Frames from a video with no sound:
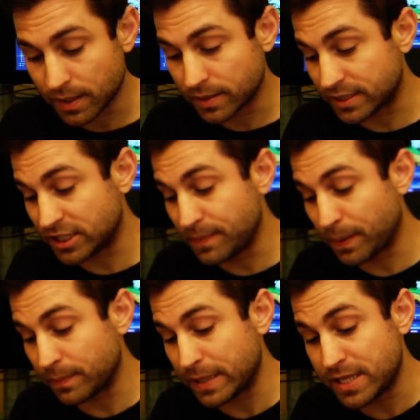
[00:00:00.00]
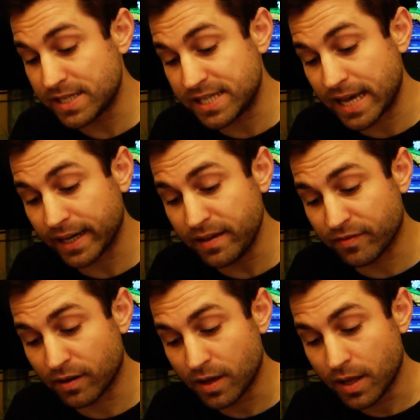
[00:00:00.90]
si je dis pas de bêtises, qui
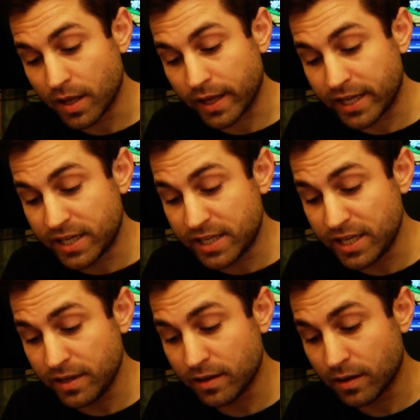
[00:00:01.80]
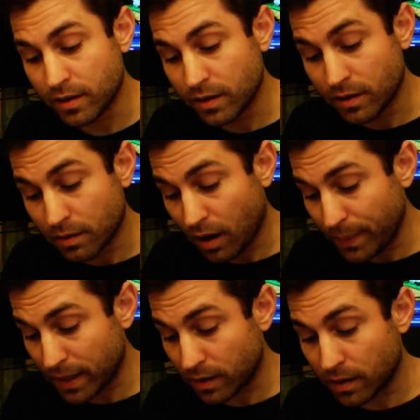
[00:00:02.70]
arrive et qui dit
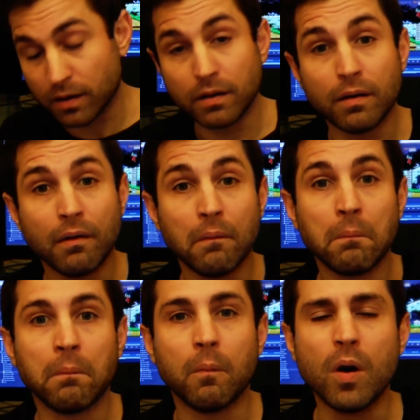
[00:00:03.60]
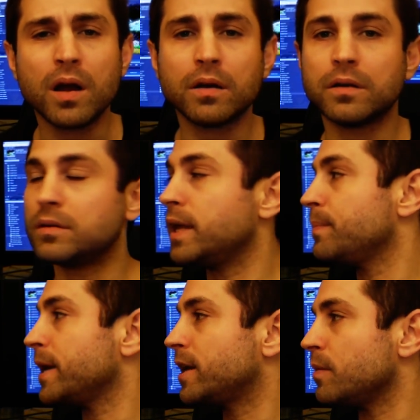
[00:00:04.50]
Ah bah, moi, euh, Dai
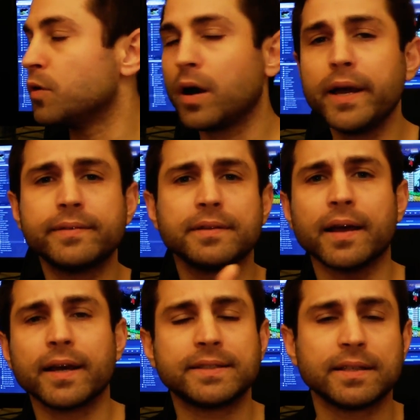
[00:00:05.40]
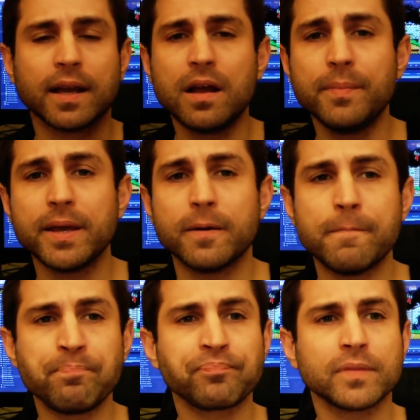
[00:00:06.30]
etc., etc., mais euh,